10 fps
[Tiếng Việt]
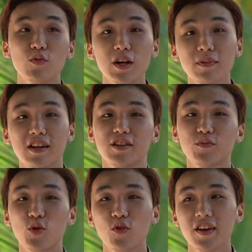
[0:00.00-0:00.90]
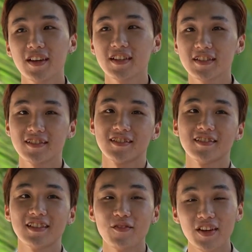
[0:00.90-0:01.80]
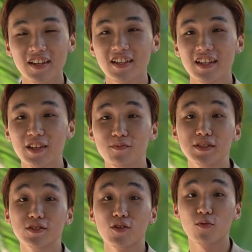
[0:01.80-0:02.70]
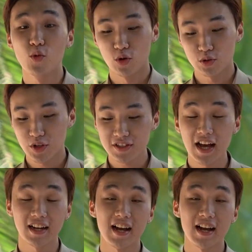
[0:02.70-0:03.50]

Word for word: cung cấp các dịch vụ về cà phê thì mình còn muốn truyền tải